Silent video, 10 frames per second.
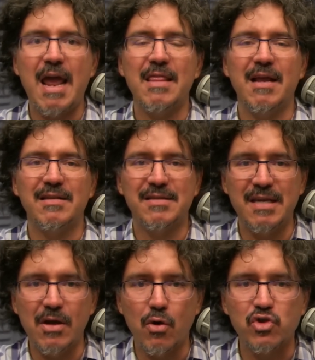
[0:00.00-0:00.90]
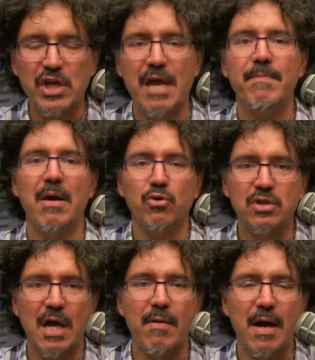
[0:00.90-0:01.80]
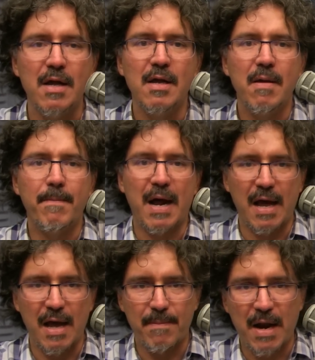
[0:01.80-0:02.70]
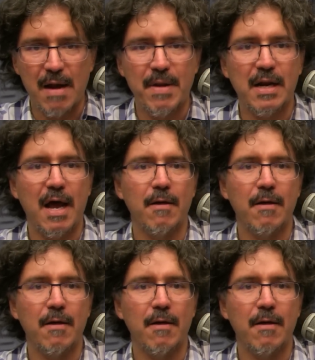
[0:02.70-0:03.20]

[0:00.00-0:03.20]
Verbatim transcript: del 5C, me gustaba eran más económicos